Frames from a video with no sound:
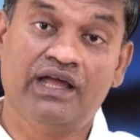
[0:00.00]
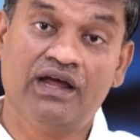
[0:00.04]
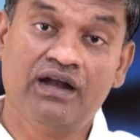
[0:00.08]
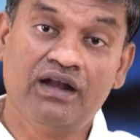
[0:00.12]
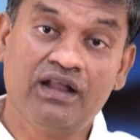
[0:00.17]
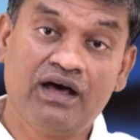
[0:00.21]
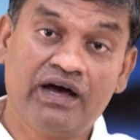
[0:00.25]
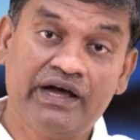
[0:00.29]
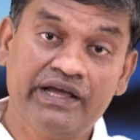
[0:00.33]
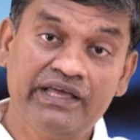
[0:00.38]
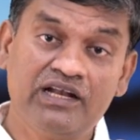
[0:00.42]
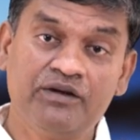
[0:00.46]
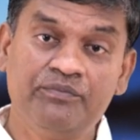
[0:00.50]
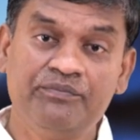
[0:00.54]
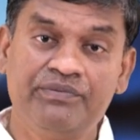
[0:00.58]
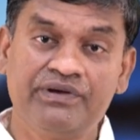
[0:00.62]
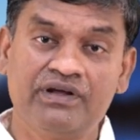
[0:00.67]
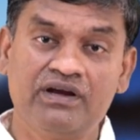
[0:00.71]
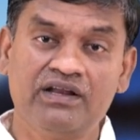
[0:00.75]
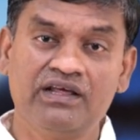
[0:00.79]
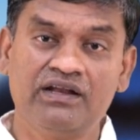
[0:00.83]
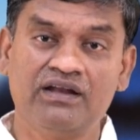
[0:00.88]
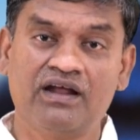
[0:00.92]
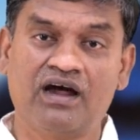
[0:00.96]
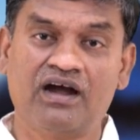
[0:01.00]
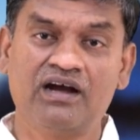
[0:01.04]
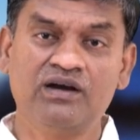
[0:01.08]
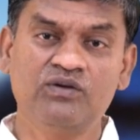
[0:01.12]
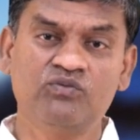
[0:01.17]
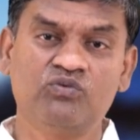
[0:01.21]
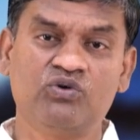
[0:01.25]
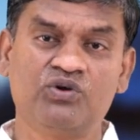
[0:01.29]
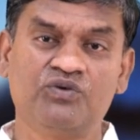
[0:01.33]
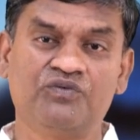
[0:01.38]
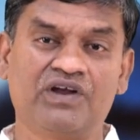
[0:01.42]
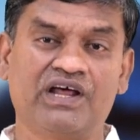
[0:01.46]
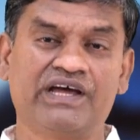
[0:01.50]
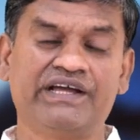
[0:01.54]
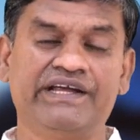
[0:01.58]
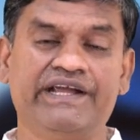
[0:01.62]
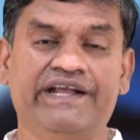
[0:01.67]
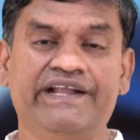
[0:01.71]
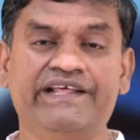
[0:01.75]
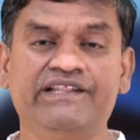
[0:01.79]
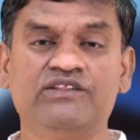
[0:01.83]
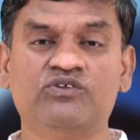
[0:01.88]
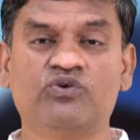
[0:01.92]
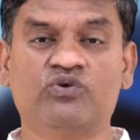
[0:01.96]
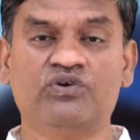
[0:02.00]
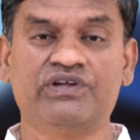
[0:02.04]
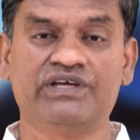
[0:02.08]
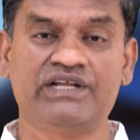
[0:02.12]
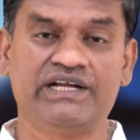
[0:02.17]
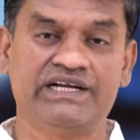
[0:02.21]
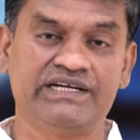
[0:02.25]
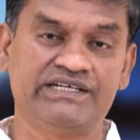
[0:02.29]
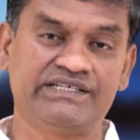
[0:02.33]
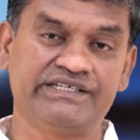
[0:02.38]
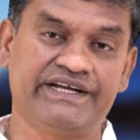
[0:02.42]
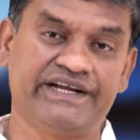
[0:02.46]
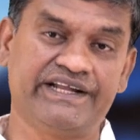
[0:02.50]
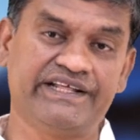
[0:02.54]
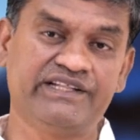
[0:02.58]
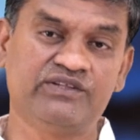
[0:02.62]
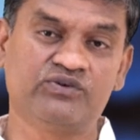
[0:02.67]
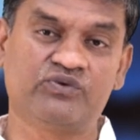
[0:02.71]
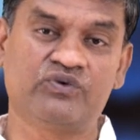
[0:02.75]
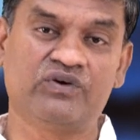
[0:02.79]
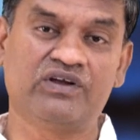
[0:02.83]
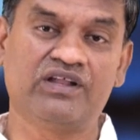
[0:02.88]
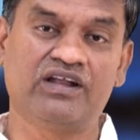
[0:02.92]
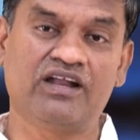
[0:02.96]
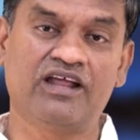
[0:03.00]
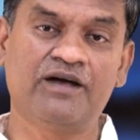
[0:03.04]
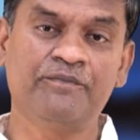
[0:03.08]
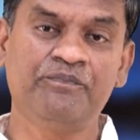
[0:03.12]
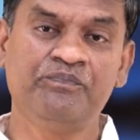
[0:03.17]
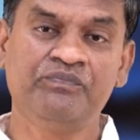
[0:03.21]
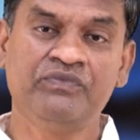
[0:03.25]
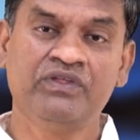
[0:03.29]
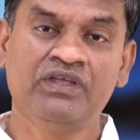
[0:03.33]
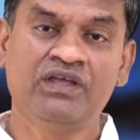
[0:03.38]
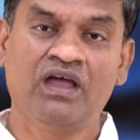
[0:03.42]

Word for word: ஏழாயிரம் பேரில் நானும் ஒருவராக இணைந்து கொள்கிறேன் என்று இணைந்து கொள்ளலாம்